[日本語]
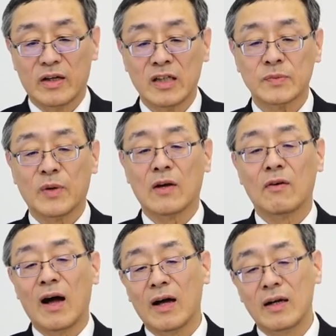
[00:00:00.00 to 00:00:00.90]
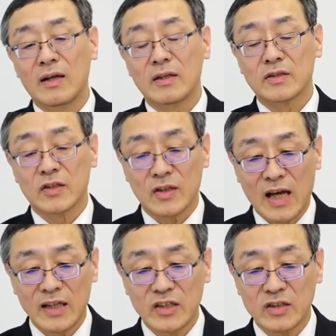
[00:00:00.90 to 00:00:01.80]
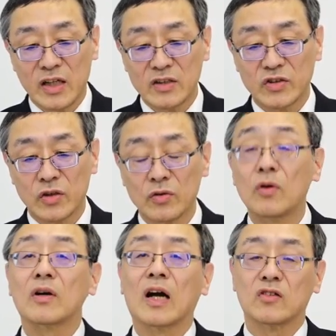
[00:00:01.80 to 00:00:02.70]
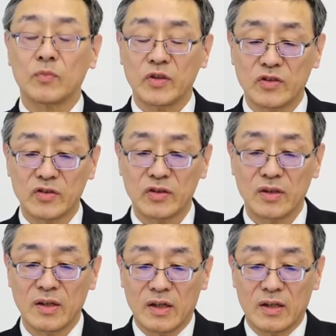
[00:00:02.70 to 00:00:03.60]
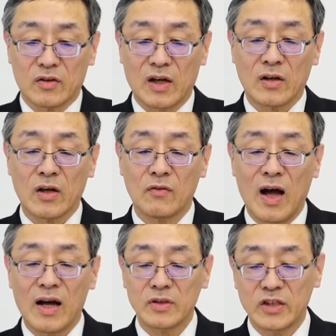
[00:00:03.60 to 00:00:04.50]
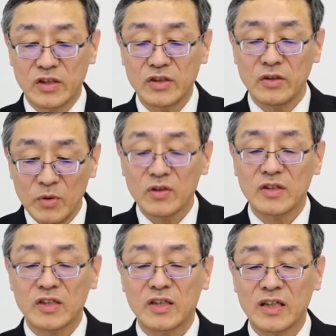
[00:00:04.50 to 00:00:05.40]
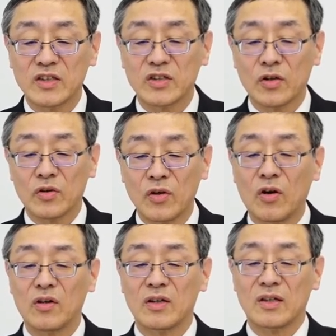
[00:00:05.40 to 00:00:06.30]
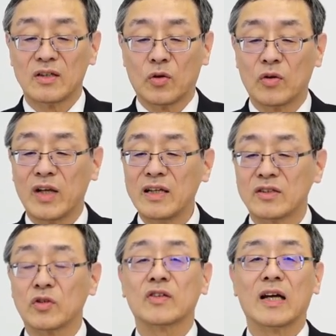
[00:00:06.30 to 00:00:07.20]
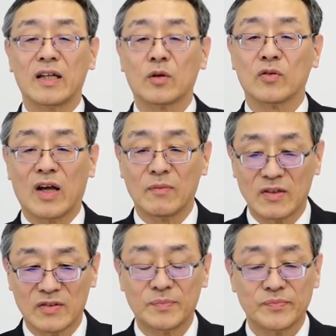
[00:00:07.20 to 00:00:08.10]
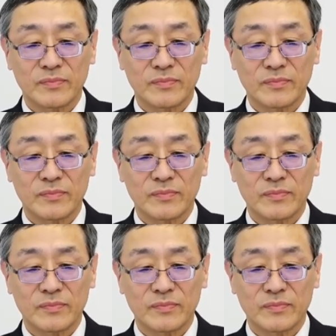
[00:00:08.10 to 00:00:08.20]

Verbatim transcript: エスパンは次世代二次電池用の活物質、グラフェンはリチウム二次電池用の導電除剤でございます。